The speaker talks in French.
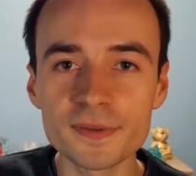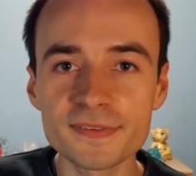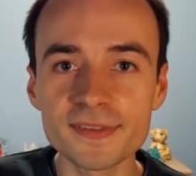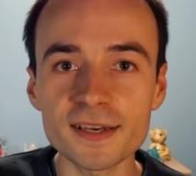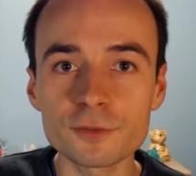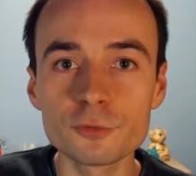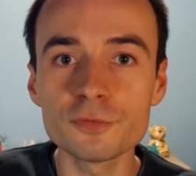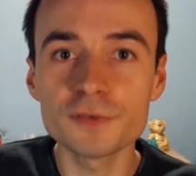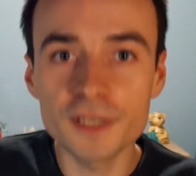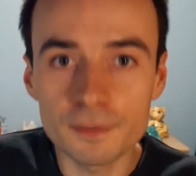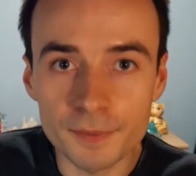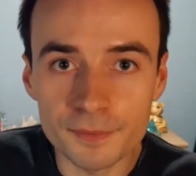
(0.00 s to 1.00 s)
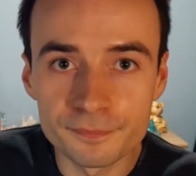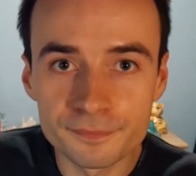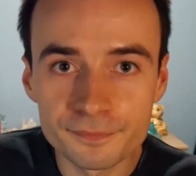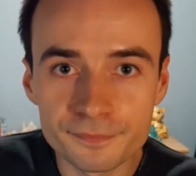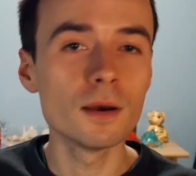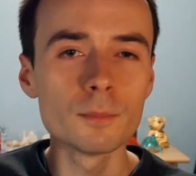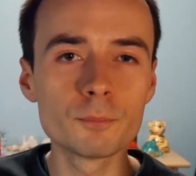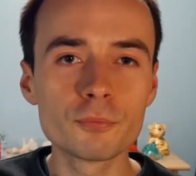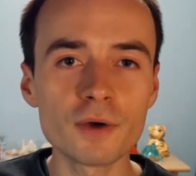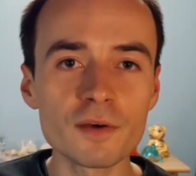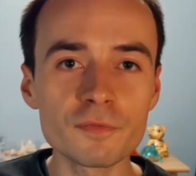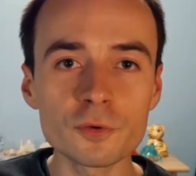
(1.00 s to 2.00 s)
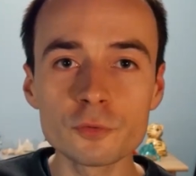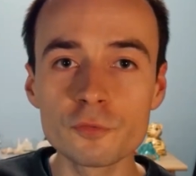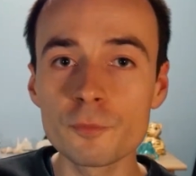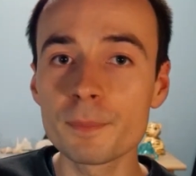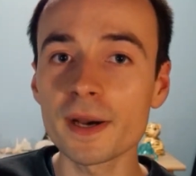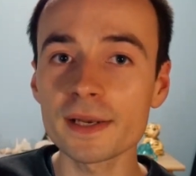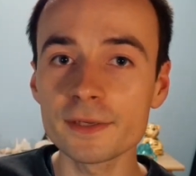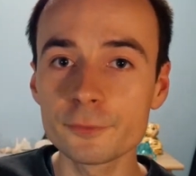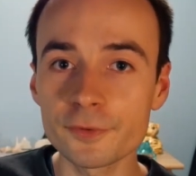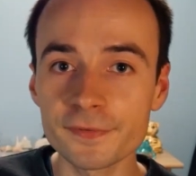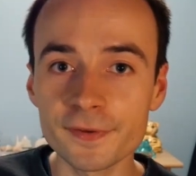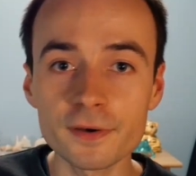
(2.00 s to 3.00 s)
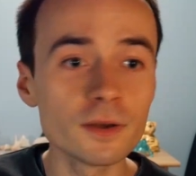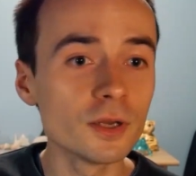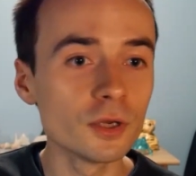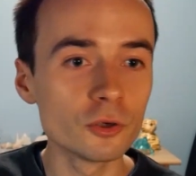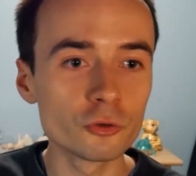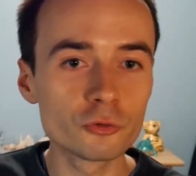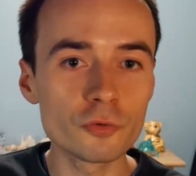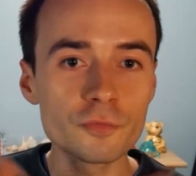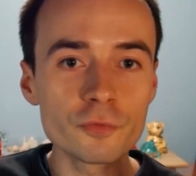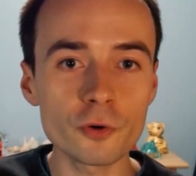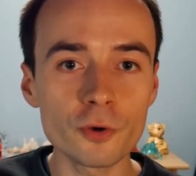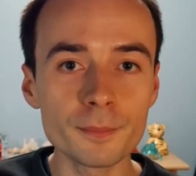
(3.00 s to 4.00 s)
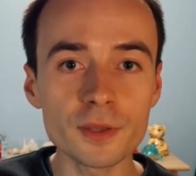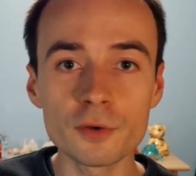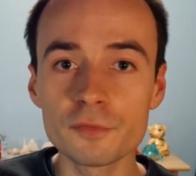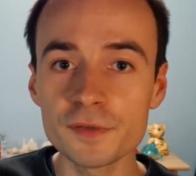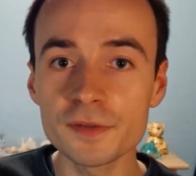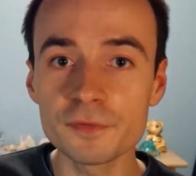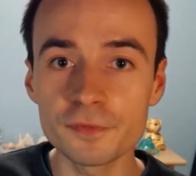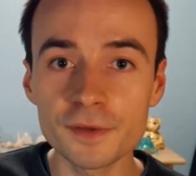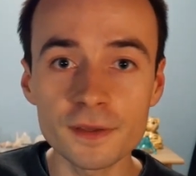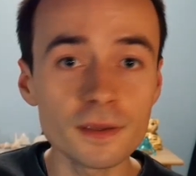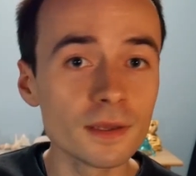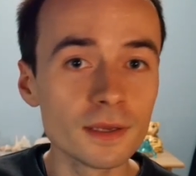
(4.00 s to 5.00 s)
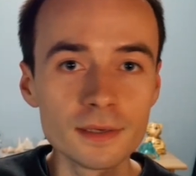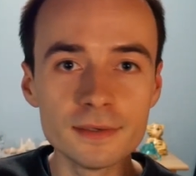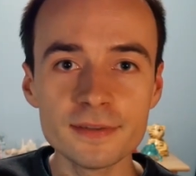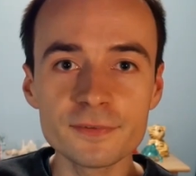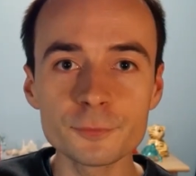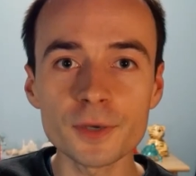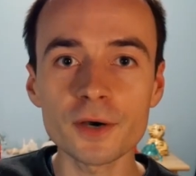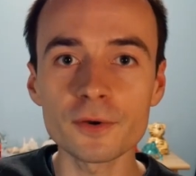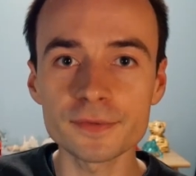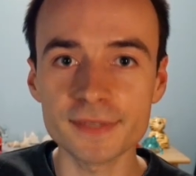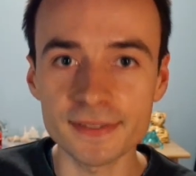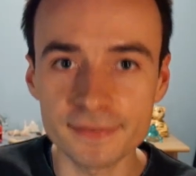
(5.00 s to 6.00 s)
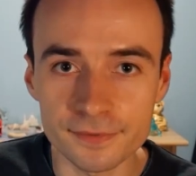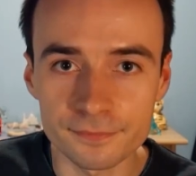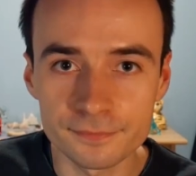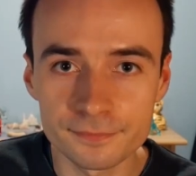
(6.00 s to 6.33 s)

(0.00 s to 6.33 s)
mystère du film. Bon, avant de vous parler de ça, je vous remets vite fait l'histoire en tête.